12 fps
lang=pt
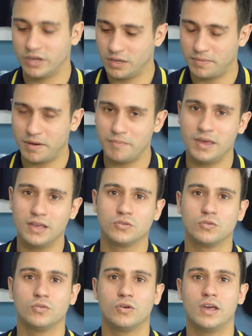
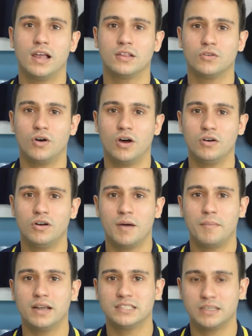equipamento no relatório
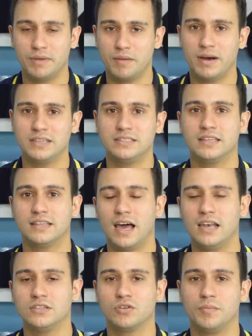para saber mais
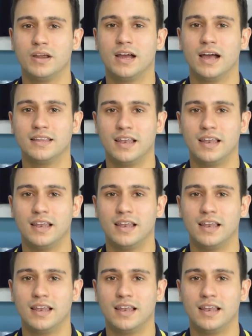detalhes sobre cada